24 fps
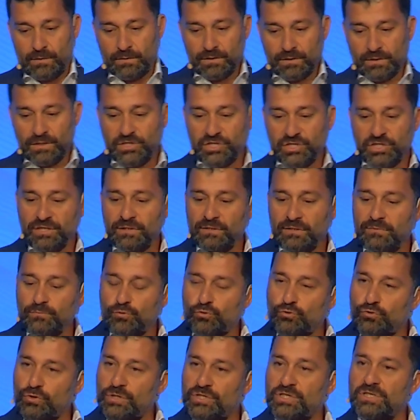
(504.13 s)
İşe alım
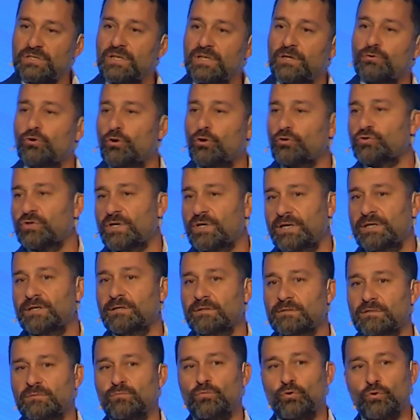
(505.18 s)
sürecinde dört tane
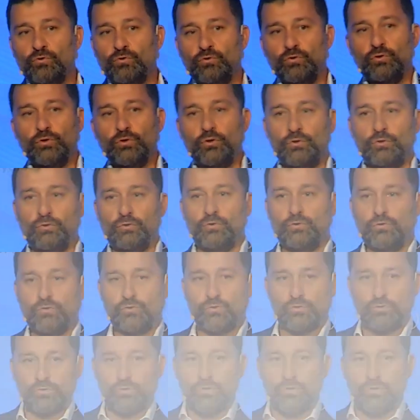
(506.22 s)
adım olduğunu görüyoruz.